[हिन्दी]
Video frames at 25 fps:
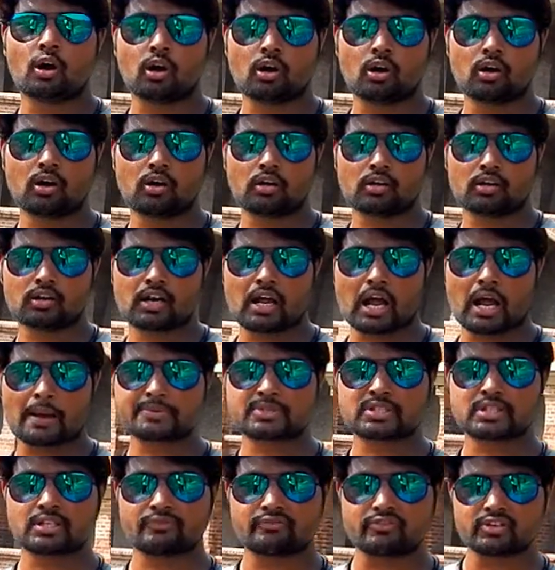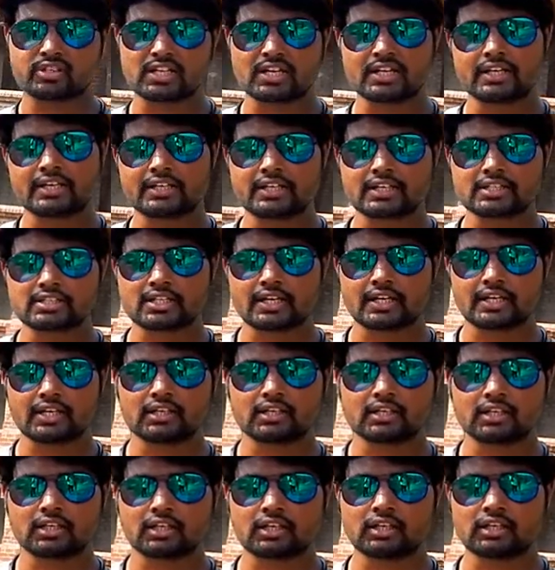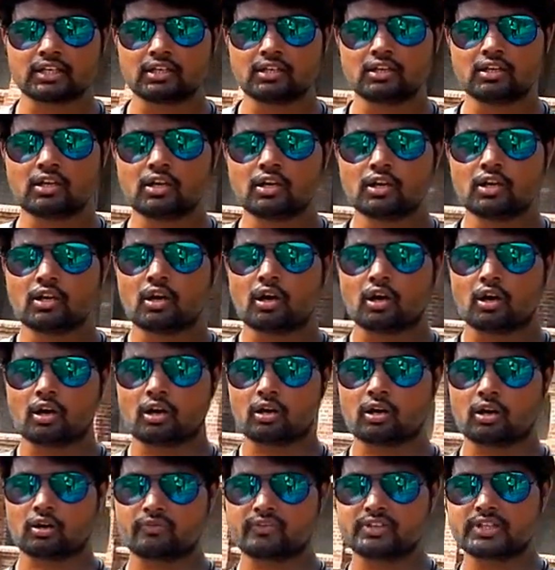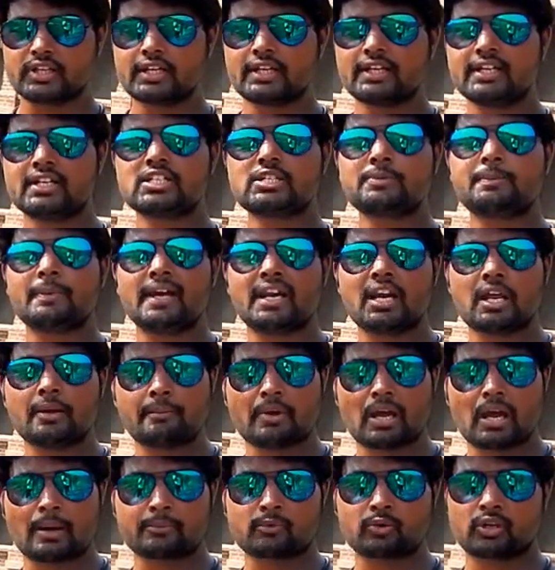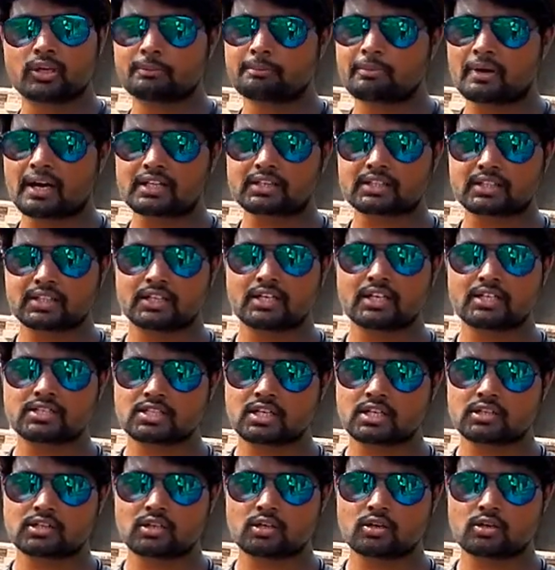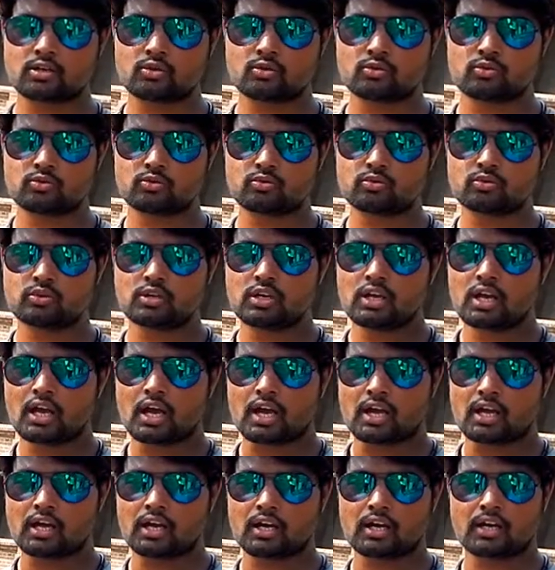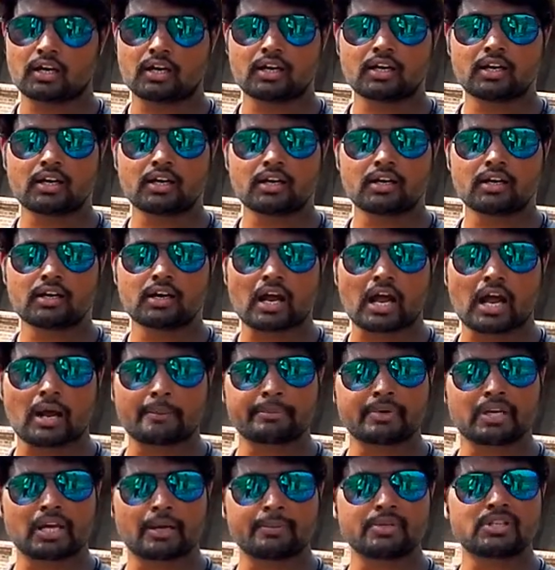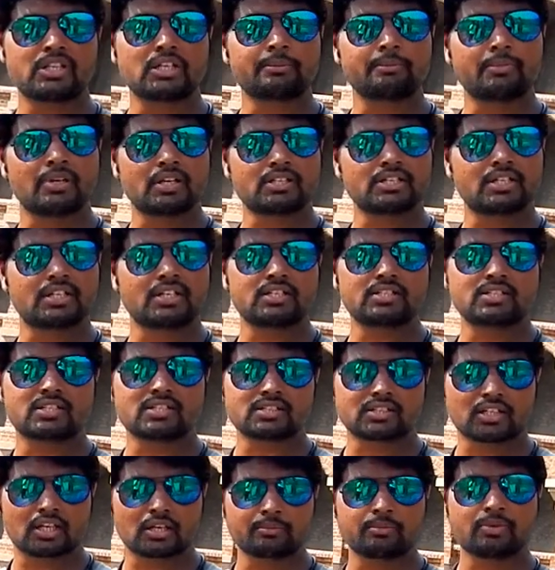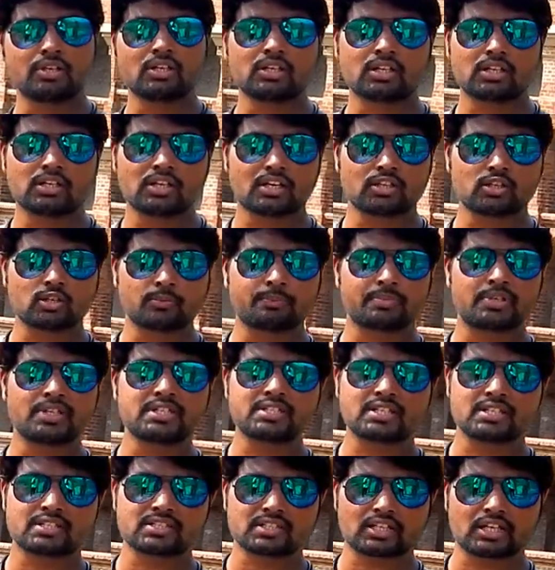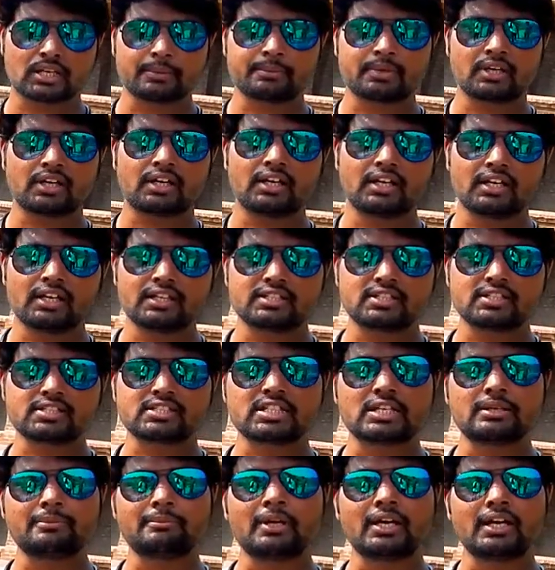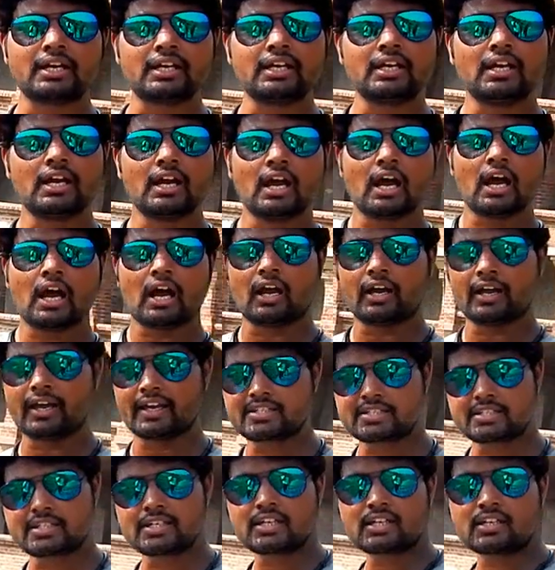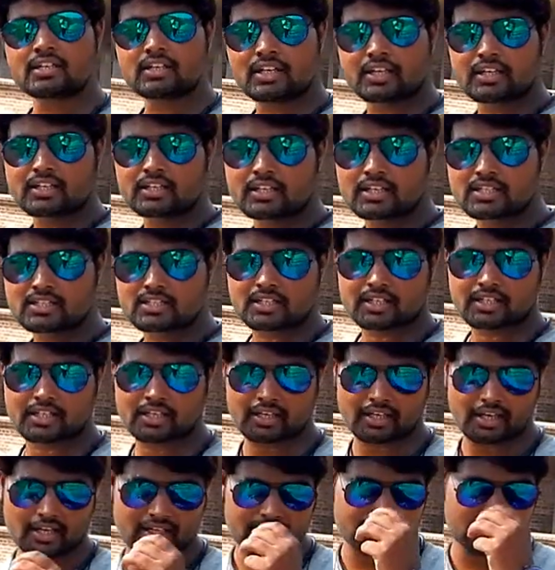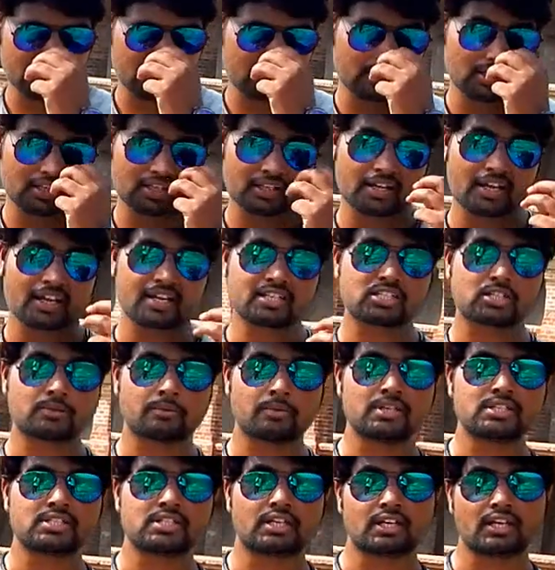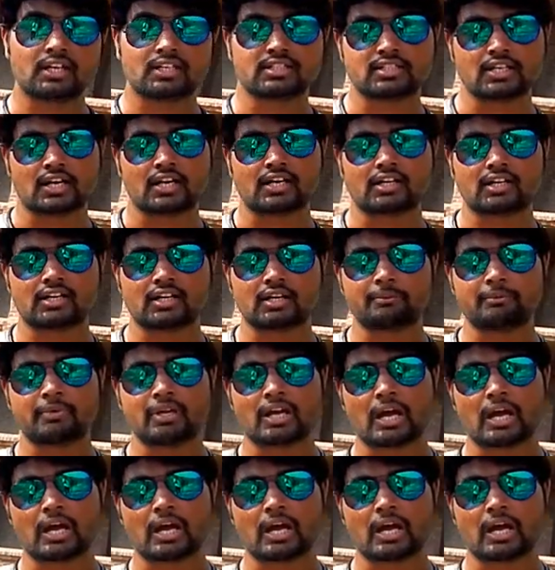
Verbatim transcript: और आपसे अब विदा लेना चाहेंगे और विदा लेने से पहले मैं आपको एक बात कहना चाहता हूँ अगर आपने अभी तक मेरा चैनल सब्सक्राइब नहीं किया तो प्लीज़ सब्सक्राइब कर लें जिससे मैं ऐसी ही नई नई जगह ऐसी ही रहस्यमयी जगह जाकर मैं